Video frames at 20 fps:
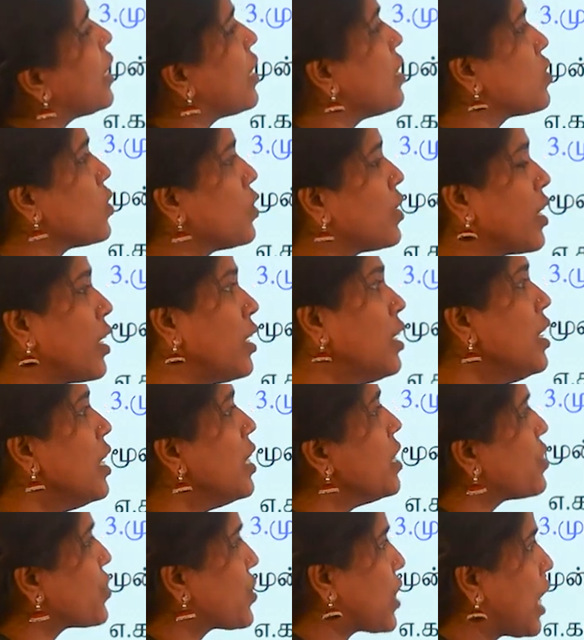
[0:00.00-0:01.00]
தான் என்ன சொல்கிறாங்க
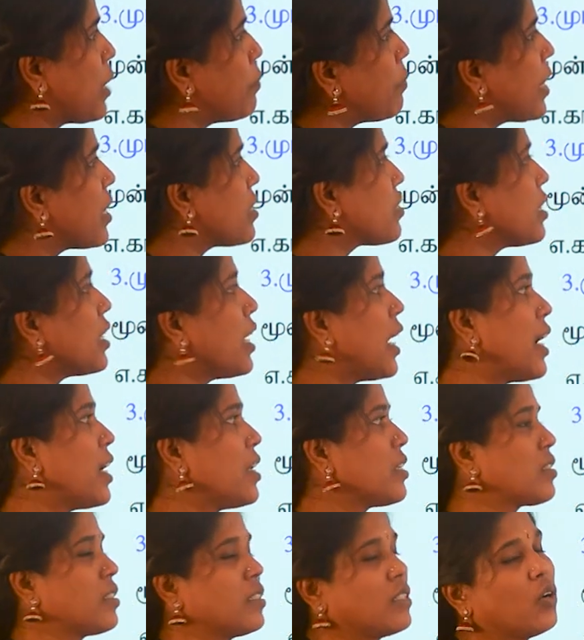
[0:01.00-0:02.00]
ட்ரைபேசிக்
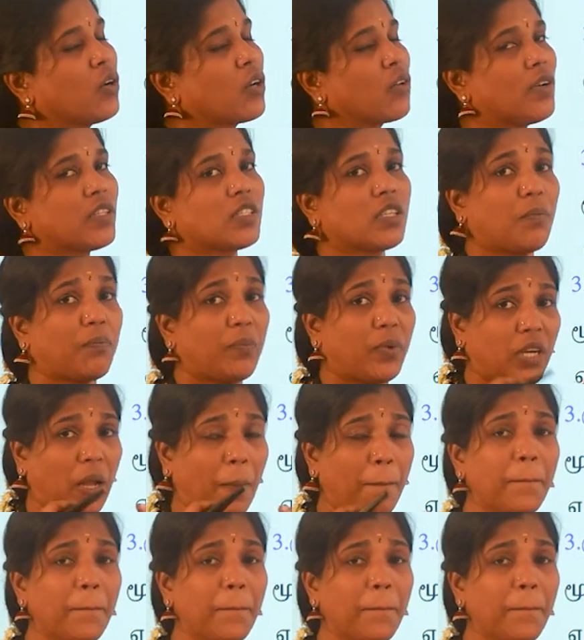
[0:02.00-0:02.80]
ஆசிட் ஓகேவா ஸோ அப்போ